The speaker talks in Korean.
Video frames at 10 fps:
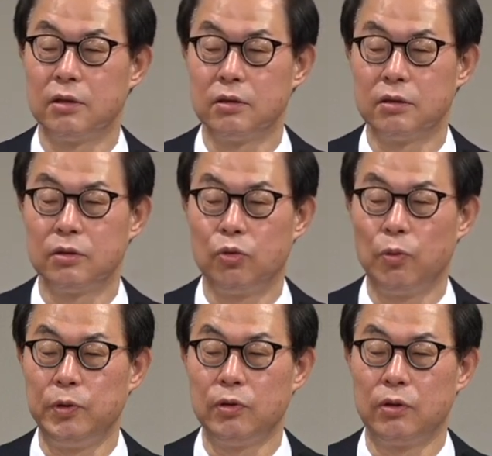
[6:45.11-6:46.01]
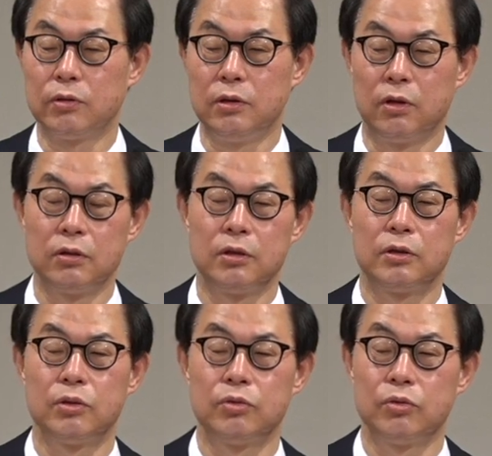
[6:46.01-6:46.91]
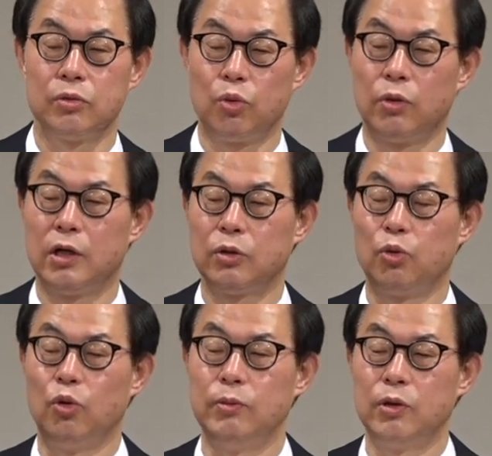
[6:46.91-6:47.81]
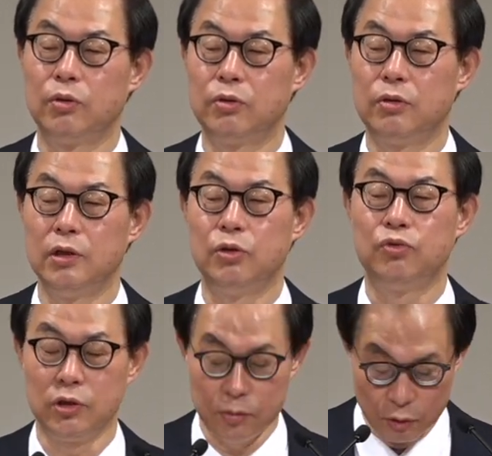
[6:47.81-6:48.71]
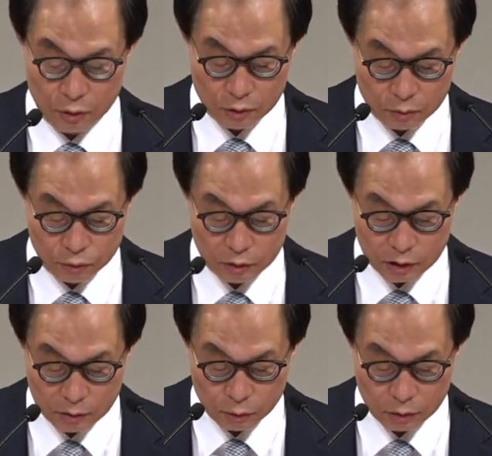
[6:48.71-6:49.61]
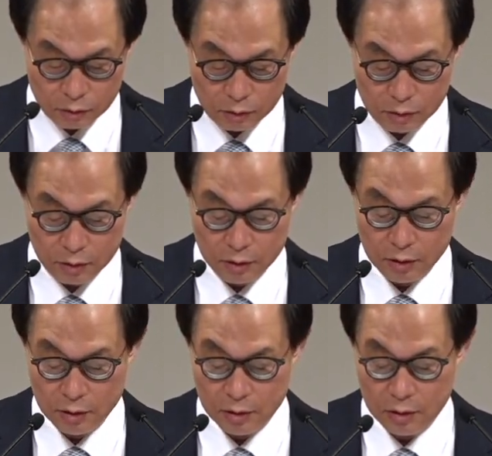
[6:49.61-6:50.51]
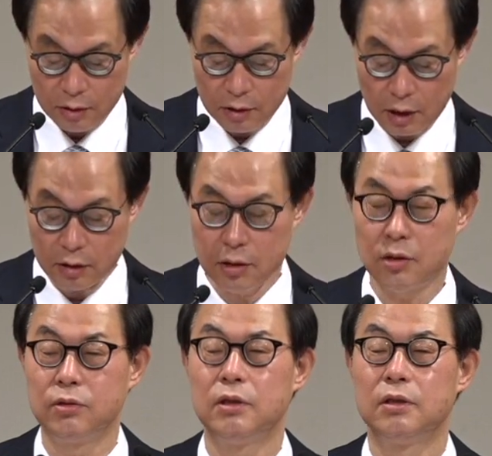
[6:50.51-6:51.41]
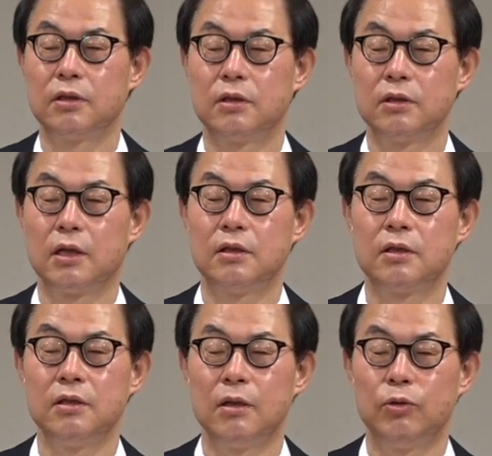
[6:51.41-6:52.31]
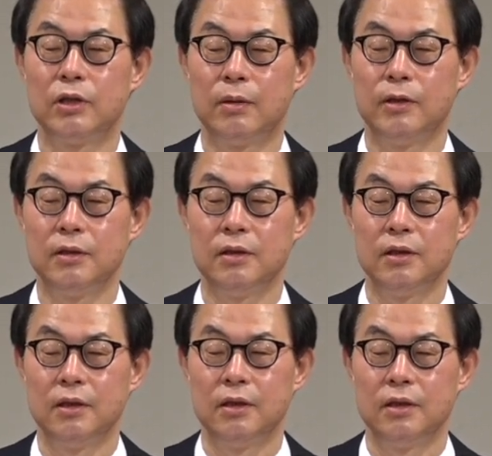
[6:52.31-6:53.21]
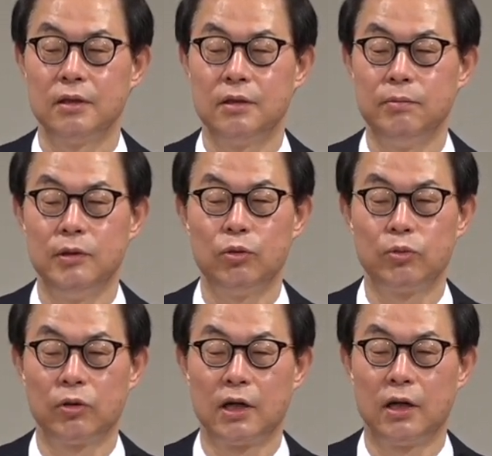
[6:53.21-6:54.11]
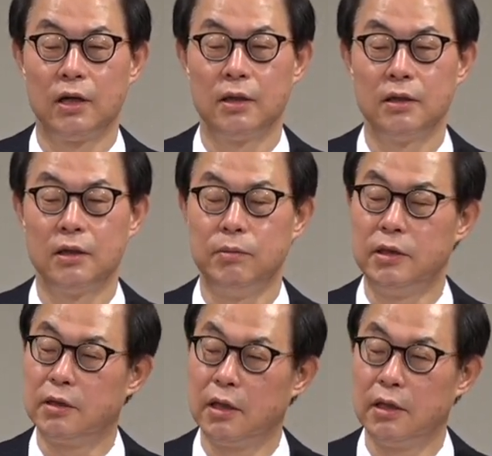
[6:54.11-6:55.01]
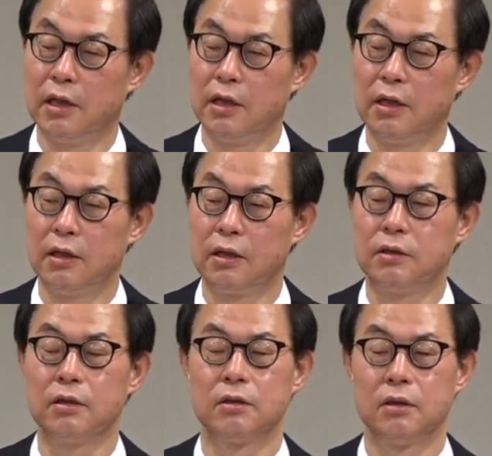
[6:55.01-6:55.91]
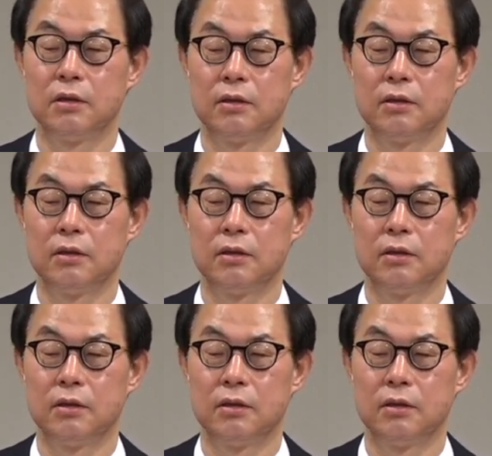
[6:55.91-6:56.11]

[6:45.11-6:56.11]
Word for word: 그죠? 꼭 필요한 것들 연결시켜 주고 도와 도움이 오고 일꾼이 모이고 물질이 모이고 다 되더라고요. 그 제가 느낀 게 뭐냐면 신비롭도다. 이게 미스테리네. 이렇게 느꼈어요.